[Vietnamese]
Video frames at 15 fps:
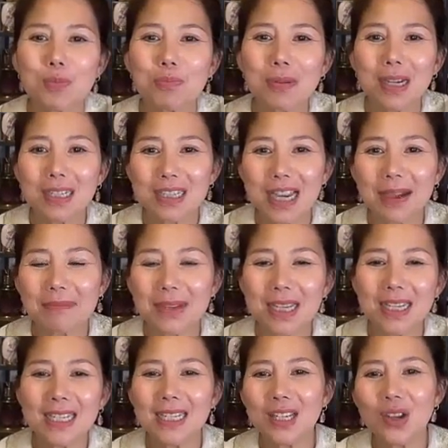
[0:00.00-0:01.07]
super trà
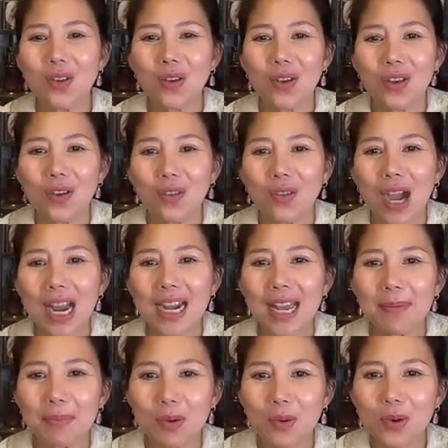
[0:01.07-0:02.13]
mi
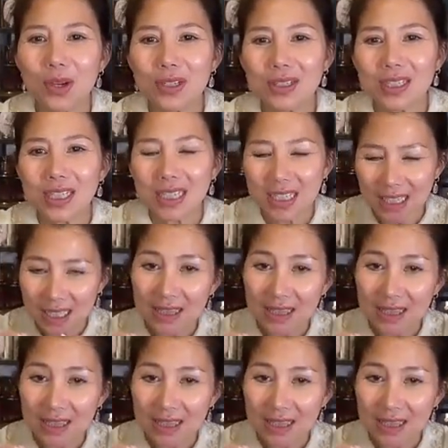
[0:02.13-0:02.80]
quá đẹp luôn